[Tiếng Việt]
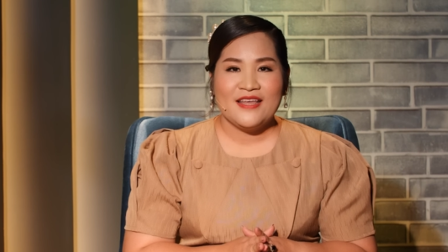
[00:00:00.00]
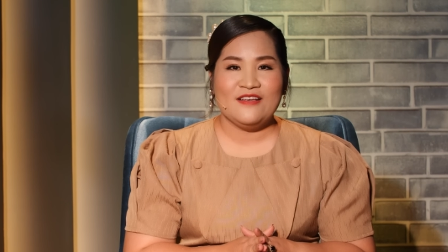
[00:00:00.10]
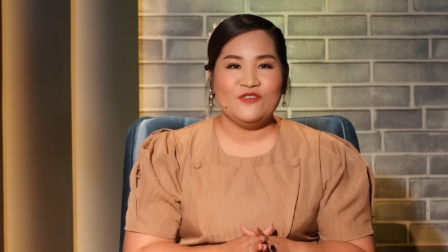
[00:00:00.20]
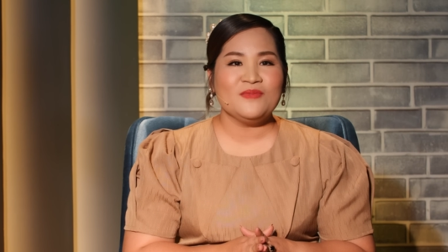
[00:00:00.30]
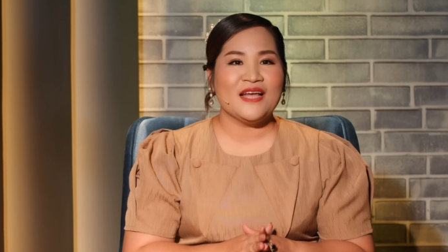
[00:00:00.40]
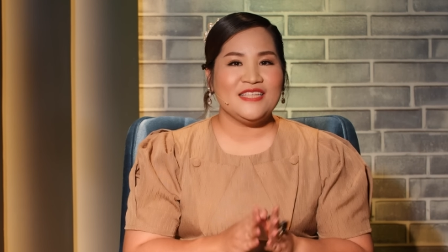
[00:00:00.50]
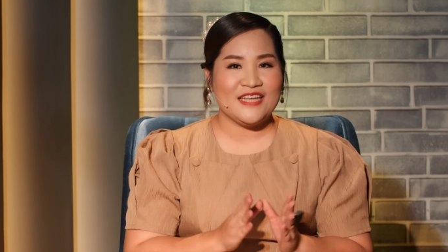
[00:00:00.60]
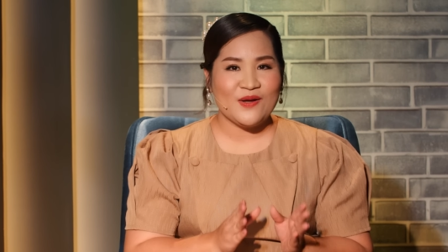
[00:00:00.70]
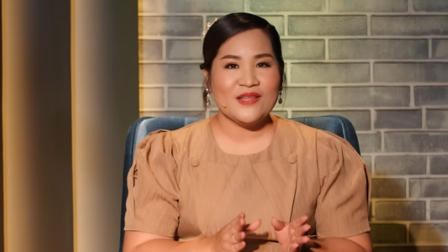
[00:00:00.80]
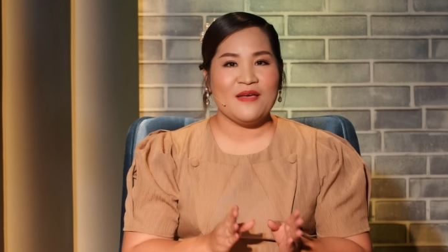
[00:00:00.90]
thì chúng ta
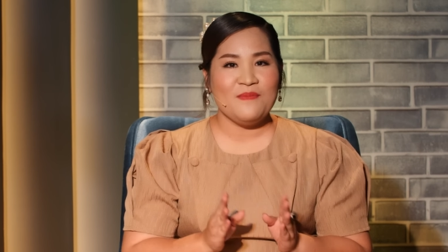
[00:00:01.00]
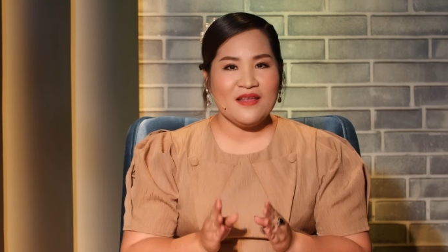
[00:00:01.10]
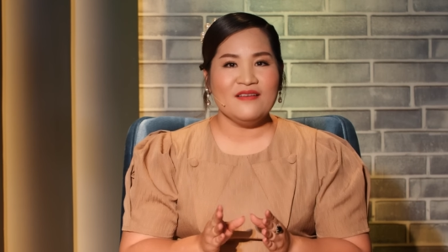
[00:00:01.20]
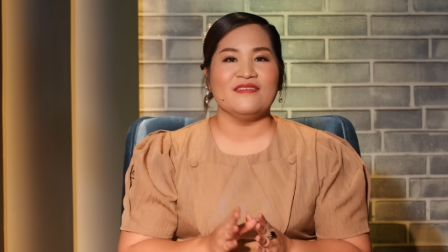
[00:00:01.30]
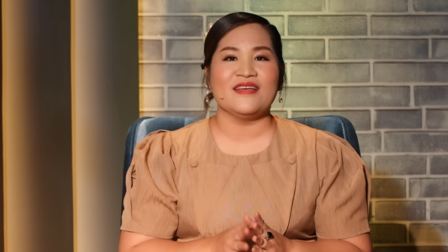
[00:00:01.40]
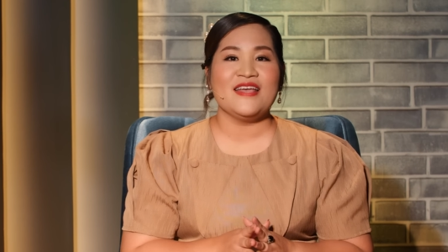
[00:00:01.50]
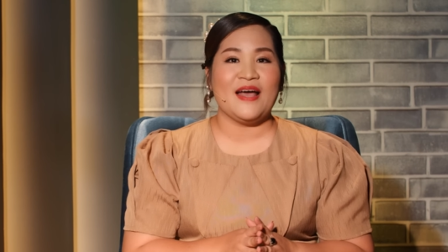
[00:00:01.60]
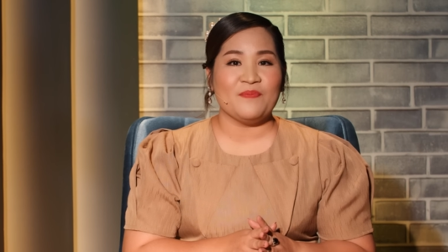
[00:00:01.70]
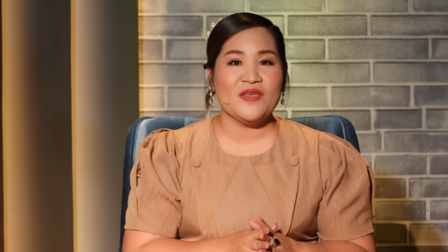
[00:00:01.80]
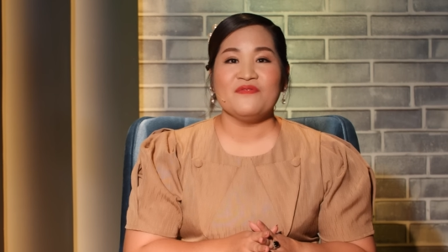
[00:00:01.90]
chỉ có thể biết được khi
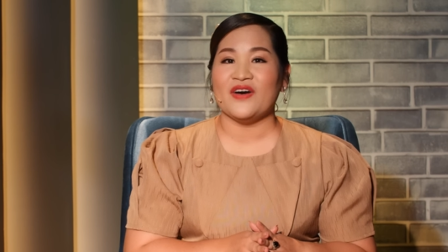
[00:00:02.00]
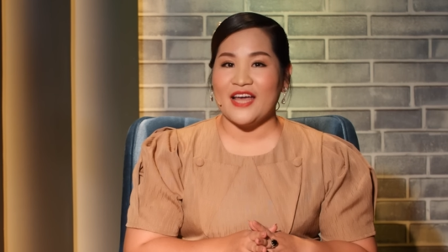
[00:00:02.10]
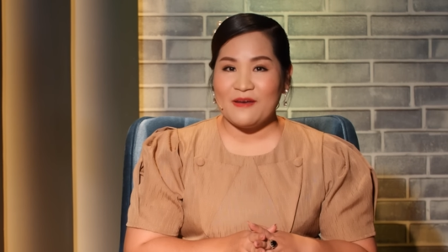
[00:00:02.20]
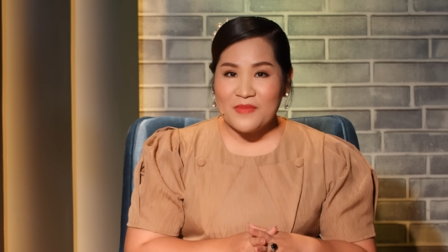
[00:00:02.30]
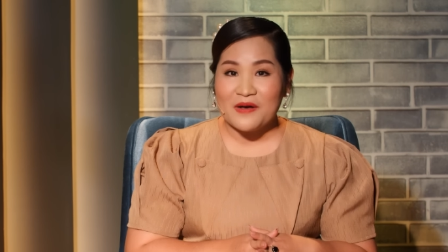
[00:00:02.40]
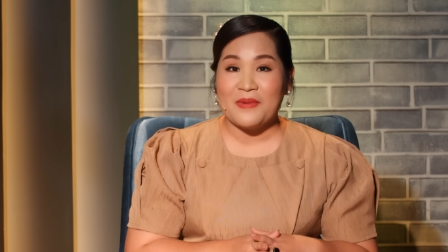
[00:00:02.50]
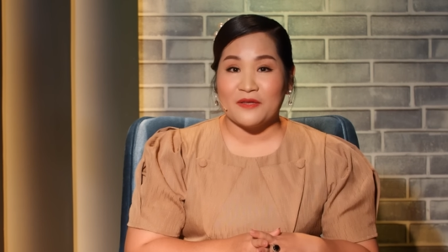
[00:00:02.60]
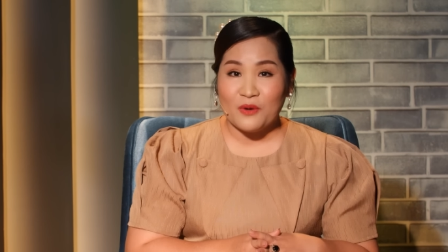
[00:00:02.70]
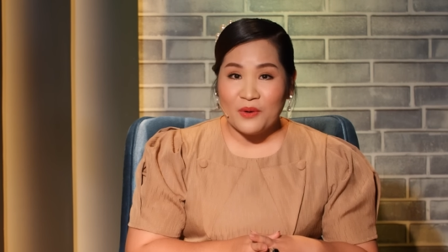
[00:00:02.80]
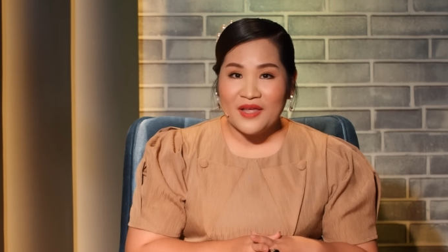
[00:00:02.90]
gặp nhân vật khách mời
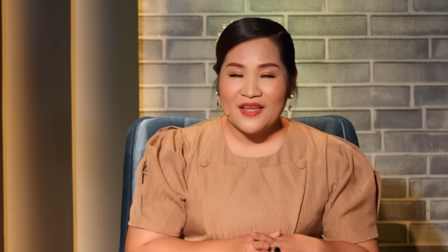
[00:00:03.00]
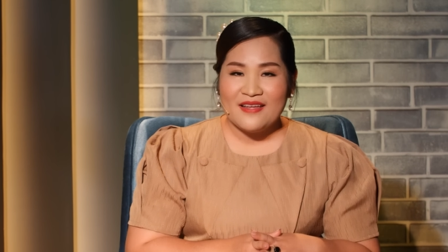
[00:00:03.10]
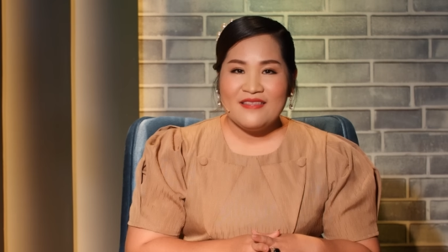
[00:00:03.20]
mà thôi.